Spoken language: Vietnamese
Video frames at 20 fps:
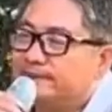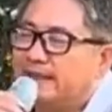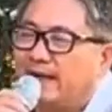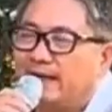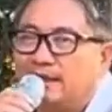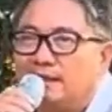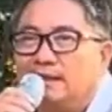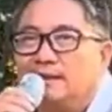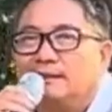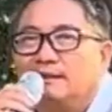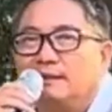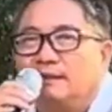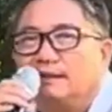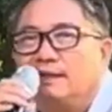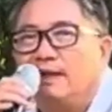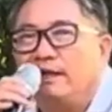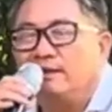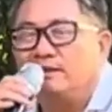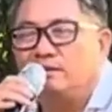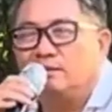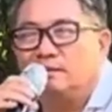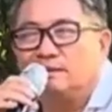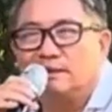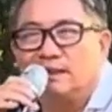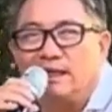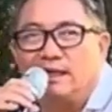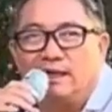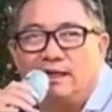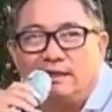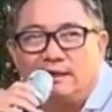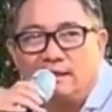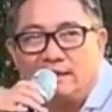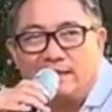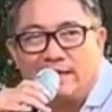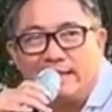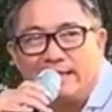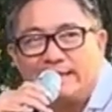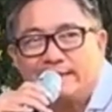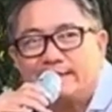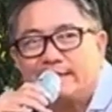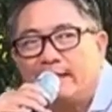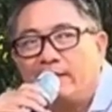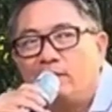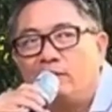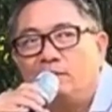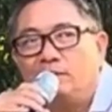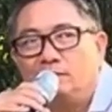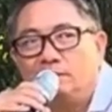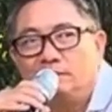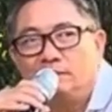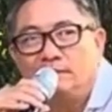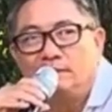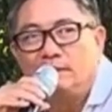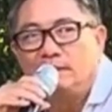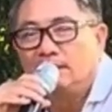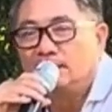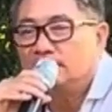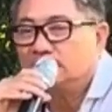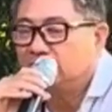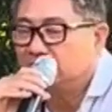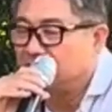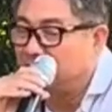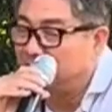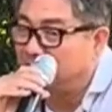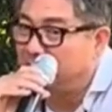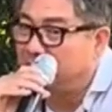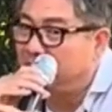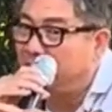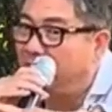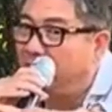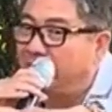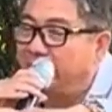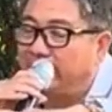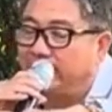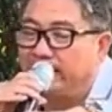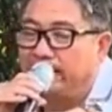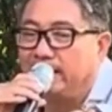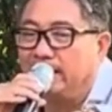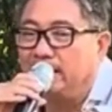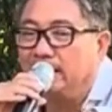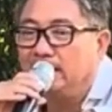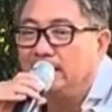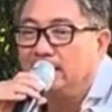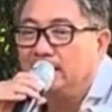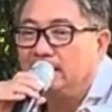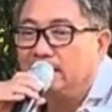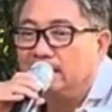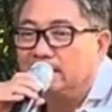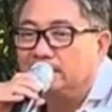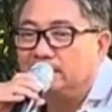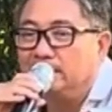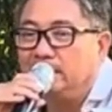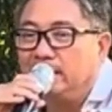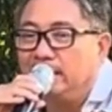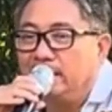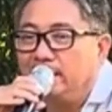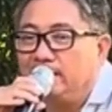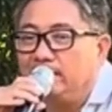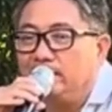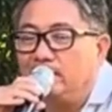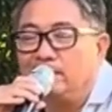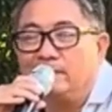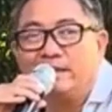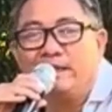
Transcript: ta đừng có để cuộc đời nó dày xéo con nên nhớ nha bị một cái